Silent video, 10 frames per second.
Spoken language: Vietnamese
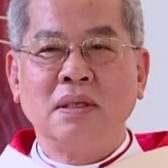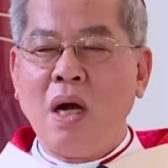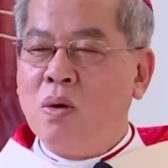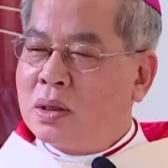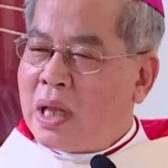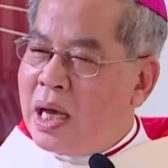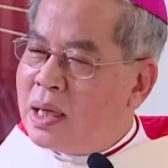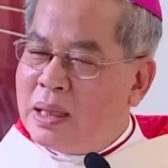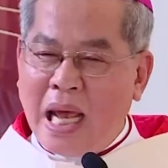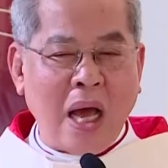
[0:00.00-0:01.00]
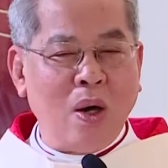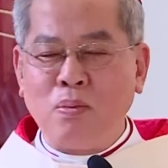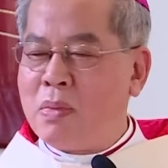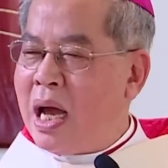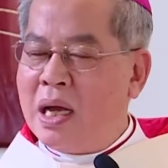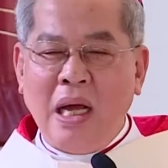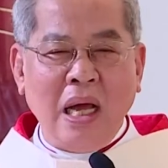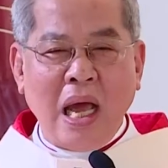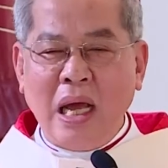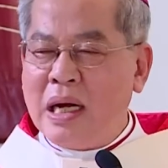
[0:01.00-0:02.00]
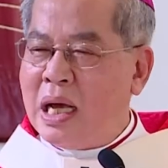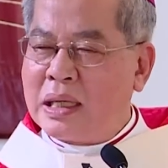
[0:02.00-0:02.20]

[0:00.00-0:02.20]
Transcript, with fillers: Không có thầy nào mà hay là